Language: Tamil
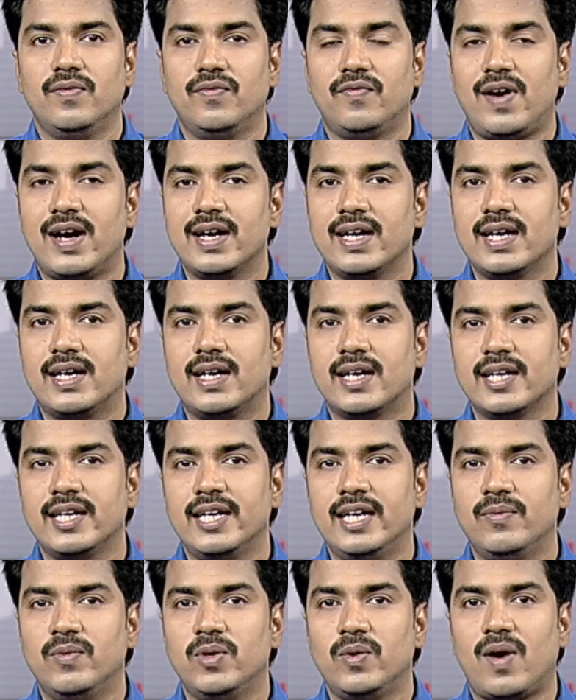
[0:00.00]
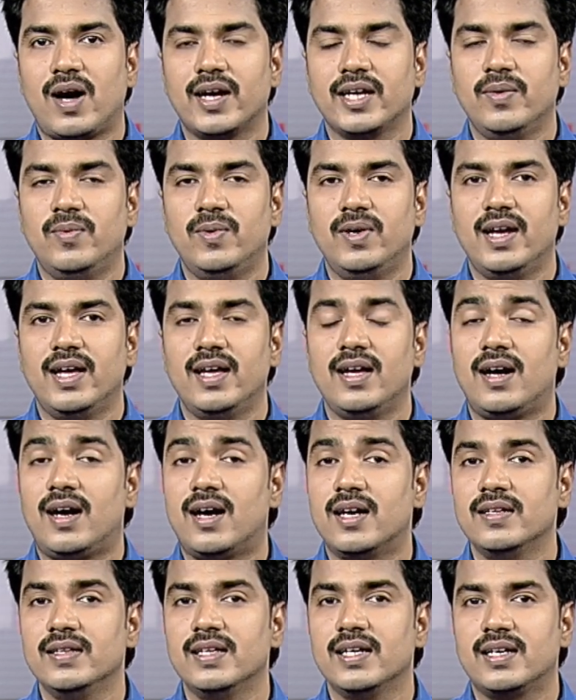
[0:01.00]
வங்கக்கடலில் உருவாகியுள்ள
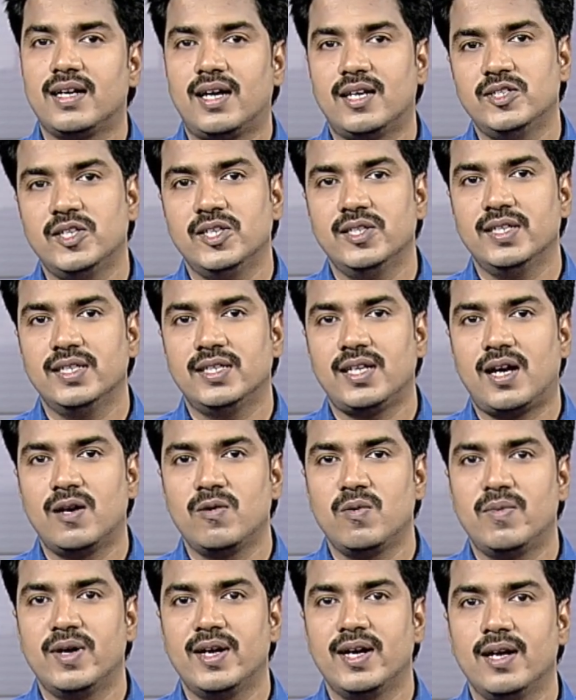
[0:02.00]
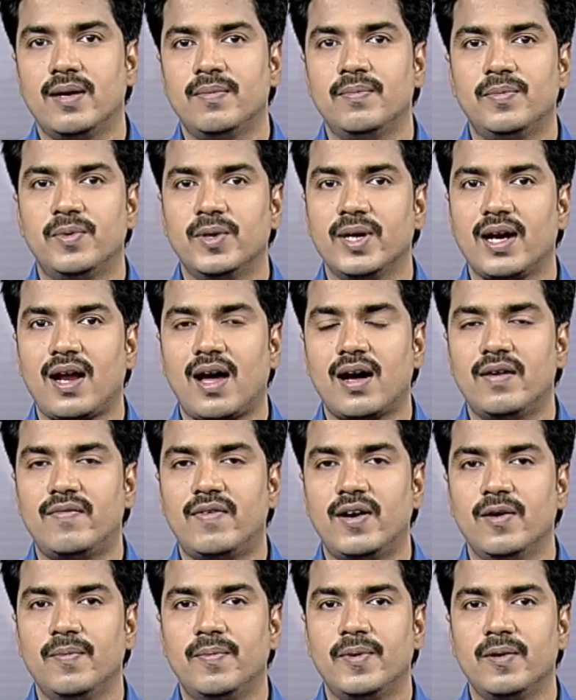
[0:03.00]
ஆழ்ந்த காற்றழுத்த தாழ்வு மண்டலம் புயலாக
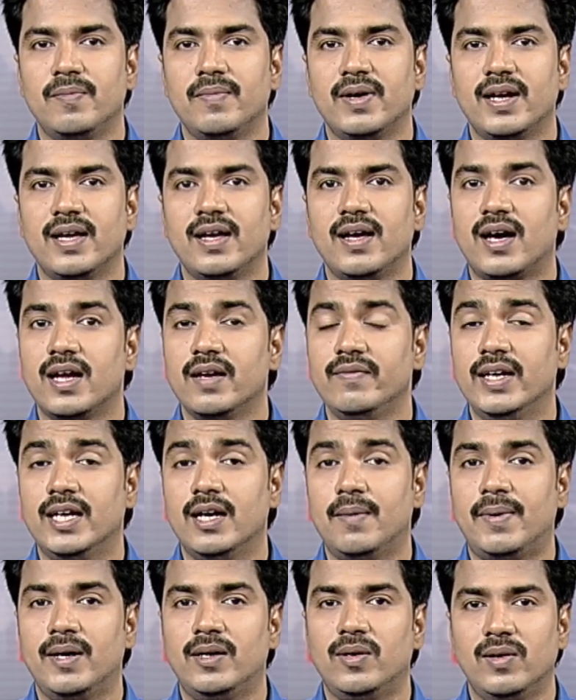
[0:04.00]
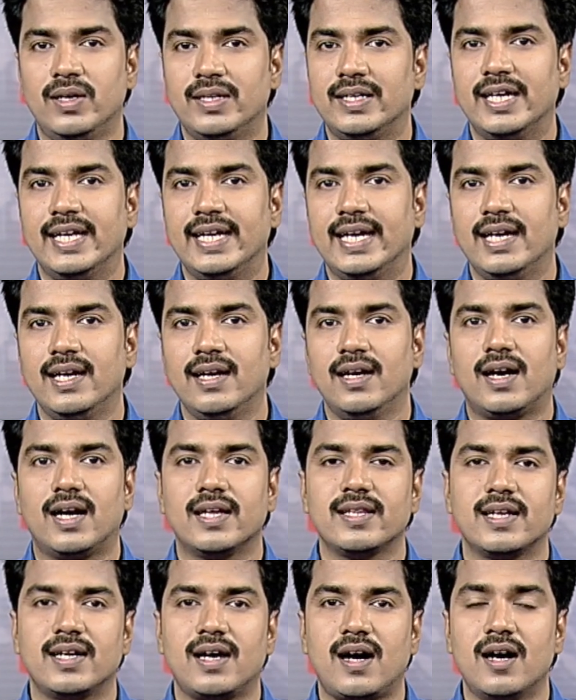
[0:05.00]
வலுப்பெறும் என அறிவிக்கப்பட்டுள்ள நிலையில்
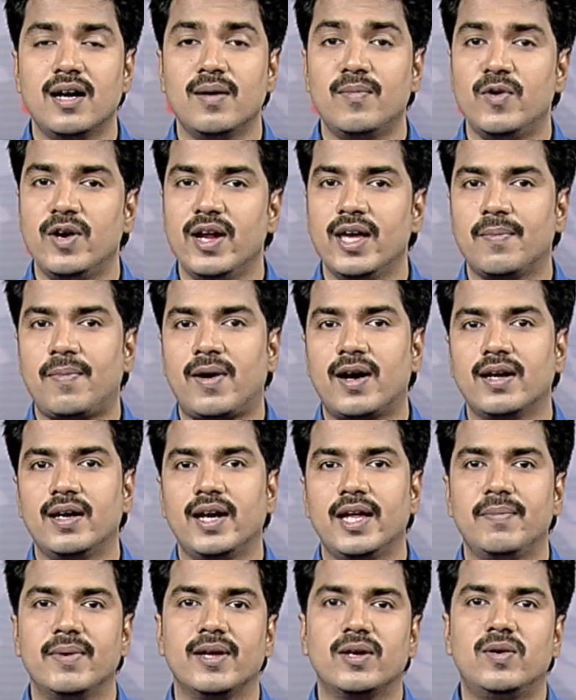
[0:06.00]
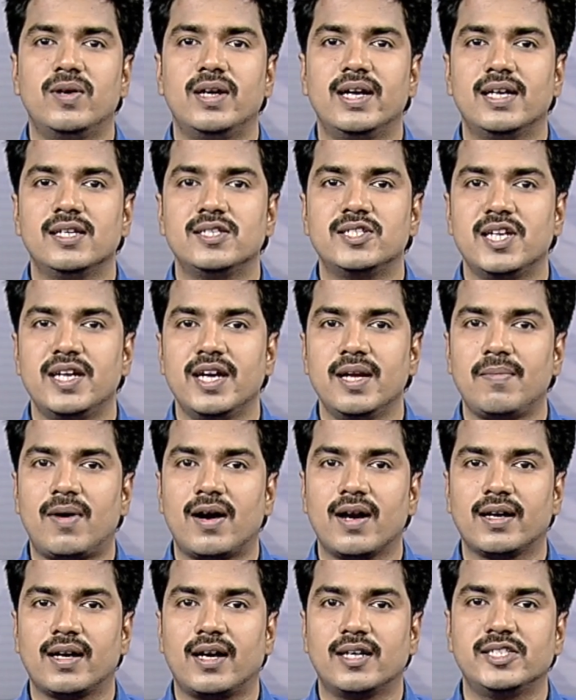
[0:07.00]
அதற்கான முன்னேற்பாடுகளை மேற்கொள்ள சென்னை
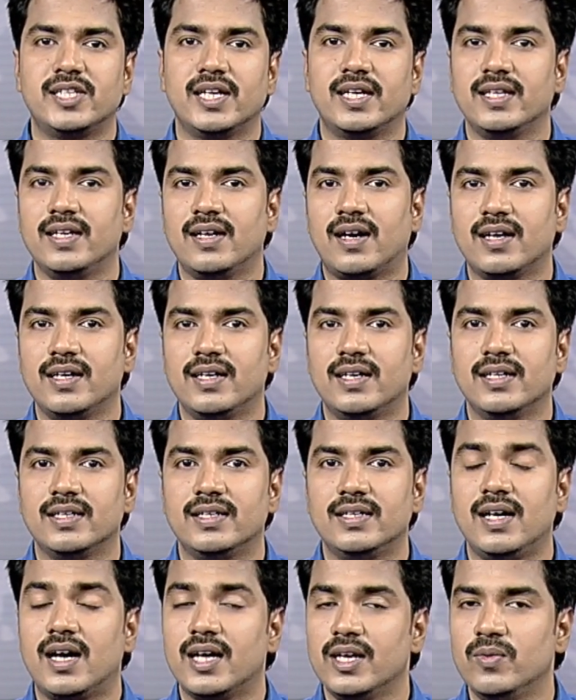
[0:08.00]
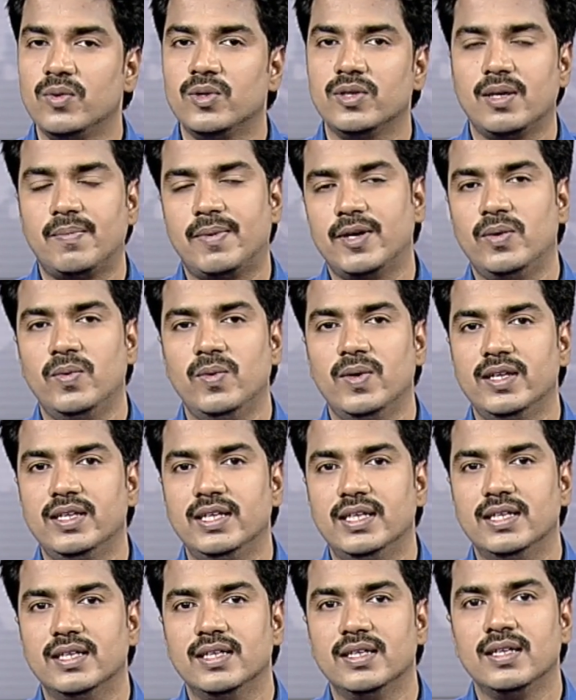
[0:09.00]
மாநகராட்சி அதிகாரிகளுக்கு அறிவுறுத்தப்பட்டுள்ளது
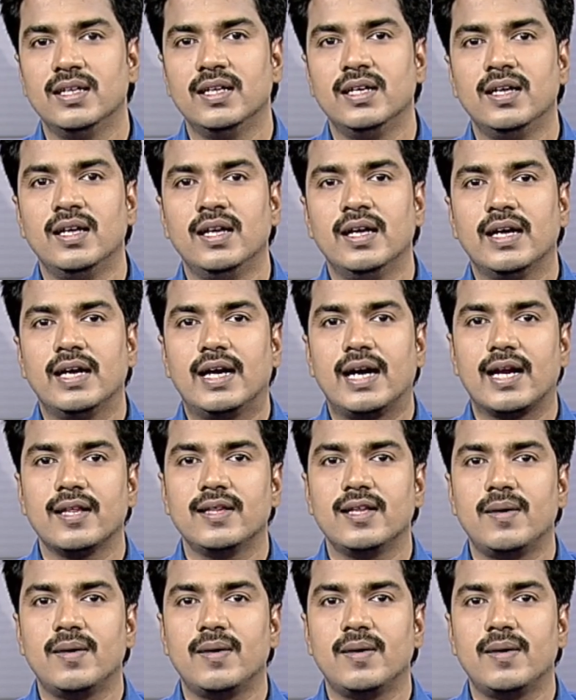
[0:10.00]
கடந்த